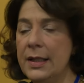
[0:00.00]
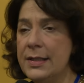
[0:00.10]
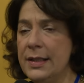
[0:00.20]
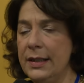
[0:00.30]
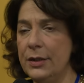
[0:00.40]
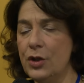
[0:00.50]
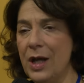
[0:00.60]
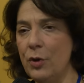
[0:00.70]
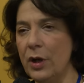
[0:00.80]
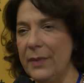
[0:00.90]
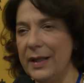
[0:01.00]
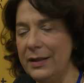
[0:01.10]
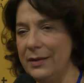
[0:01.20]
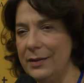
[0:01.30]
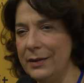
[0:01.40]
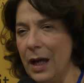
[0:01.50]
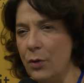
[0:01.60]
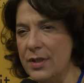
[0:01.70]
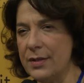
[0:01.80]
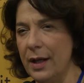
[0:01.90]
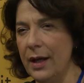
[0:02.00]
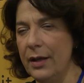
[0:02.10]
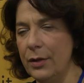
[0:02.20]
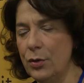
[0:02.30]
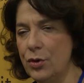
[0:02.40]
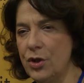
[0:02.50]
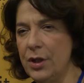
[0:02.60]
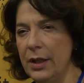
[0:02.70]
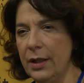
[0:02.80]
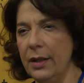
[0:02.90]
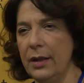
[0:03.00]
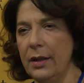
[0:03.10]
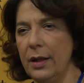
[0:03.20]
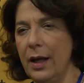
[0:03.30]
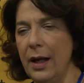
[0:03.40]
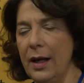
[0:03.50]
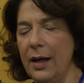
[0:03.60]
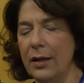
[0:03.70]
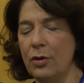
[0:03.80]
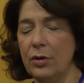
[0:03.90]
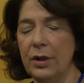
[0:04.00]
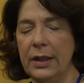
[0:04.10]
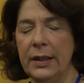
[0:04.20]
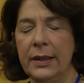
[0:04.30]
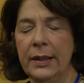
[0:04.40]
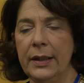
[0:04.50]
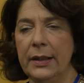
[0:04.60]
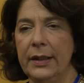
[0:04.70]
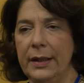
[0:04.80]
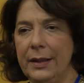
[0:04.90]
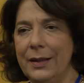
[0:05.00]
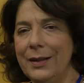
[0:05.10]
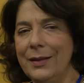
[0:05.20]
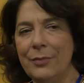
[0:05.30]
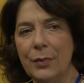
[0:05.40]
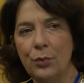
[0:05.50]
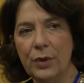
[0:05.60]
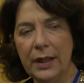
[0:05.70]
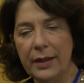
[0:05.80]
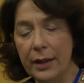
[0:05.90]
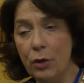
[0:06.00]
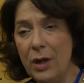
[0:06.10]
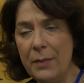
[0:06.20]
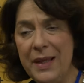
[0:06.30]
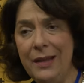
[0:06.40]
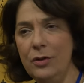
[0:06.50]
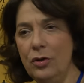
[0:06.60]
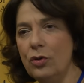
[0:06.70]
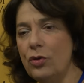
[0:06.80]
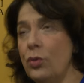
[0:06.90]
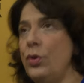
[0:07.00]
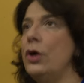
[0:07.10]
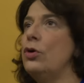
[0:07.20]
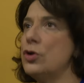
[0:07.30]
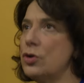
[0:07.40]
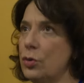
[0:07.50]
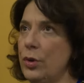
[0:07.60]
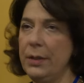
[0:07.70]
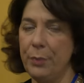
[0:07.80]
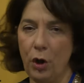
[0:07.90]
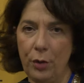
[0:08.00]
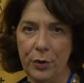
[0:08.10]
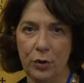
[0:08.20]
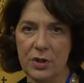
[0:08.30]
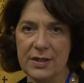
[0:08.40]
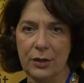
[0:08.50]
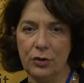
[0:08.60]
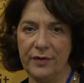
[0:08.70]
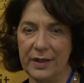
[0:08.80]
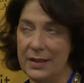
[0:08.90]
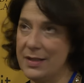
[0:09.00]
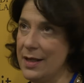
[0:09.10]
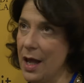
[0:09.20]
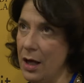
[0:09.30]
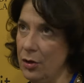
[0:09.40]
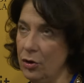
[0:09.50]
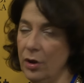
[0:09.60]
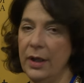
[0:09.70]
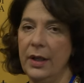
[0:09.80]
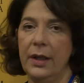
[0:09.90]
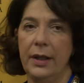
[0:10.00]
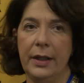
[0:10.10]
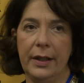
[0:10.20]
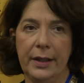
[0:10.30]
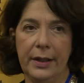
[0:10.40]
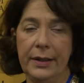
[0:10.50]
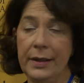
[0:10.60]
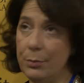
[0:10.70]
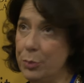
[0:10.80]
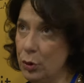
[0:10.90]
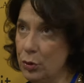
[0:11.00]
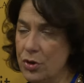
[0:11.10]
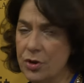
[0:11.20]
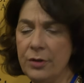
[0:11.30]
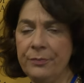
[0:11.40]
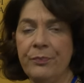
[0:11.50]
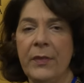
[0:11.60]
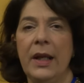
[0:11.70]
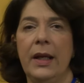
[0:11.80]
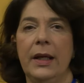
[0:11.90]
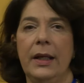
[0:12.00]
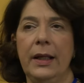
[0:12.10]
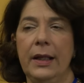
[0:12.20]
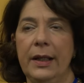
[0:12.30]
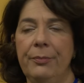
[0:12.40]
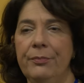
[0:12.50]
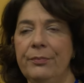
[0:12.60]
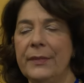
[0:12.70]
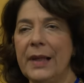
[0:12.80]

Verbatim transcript: Sì, diciamo che Margherita d'Austria riuscì eh, a, con eh, un regolamento con cui costruì proprio lo Stato farnesiano eh, in Abruzzo ehm,